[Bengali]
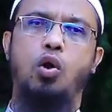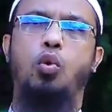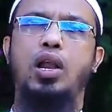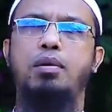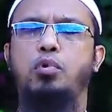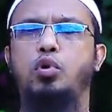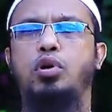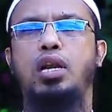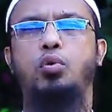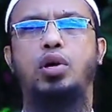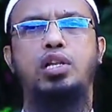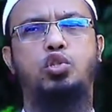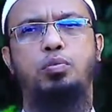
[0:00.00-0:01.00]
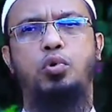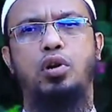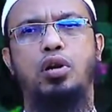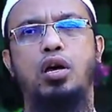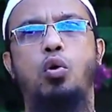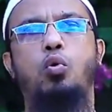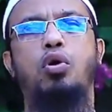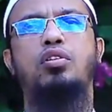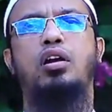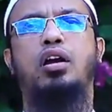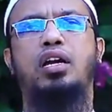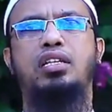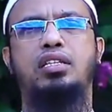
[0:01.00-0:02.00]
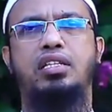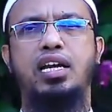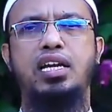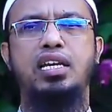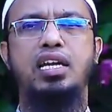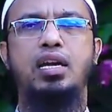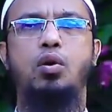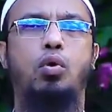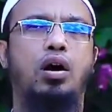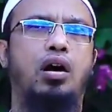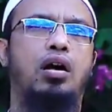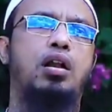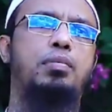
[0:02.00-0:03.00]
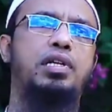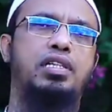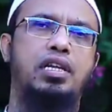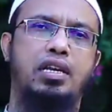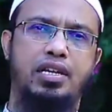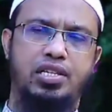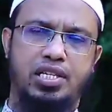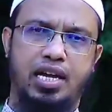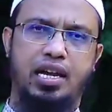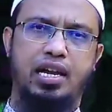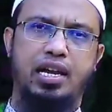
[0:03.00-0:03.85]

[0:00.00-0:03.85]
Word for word: ওয়াল বুখলি ওয়াল জুবুন ওয়াদাল আইদাইনি ওয়া গালাবাতির রেজাল